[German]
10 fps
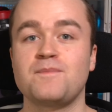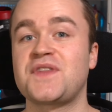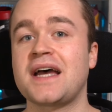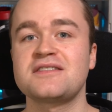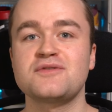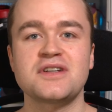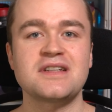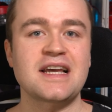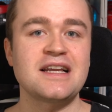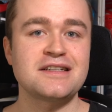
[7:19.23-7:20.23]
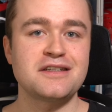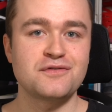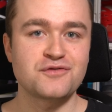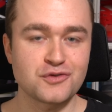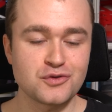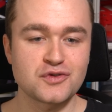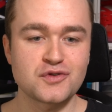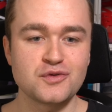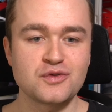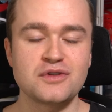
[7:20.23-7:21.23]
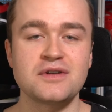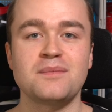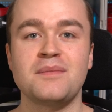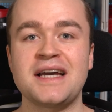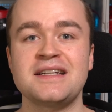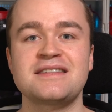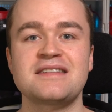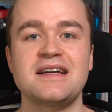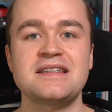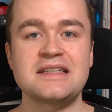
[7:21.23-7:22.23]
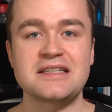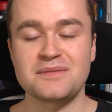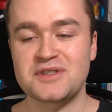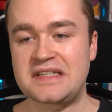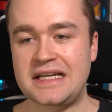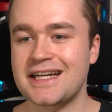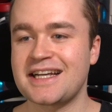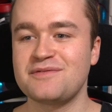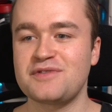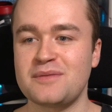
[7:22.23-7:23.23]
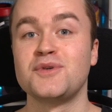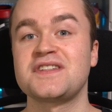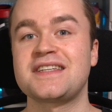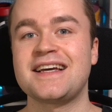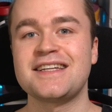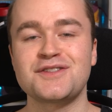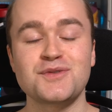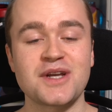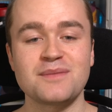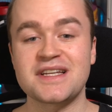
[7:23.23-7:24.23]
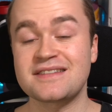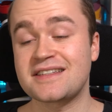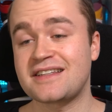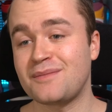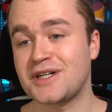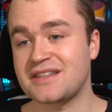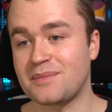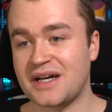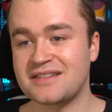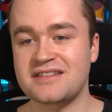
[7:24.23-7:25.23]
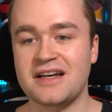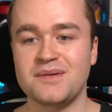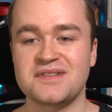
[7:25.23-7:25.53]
Da es noch in den relativ frühen Zügen meiner Zeit hier in dem Sneaker-Game war, muss ich ehrlich zugeben, dass ich damals gepasst habe.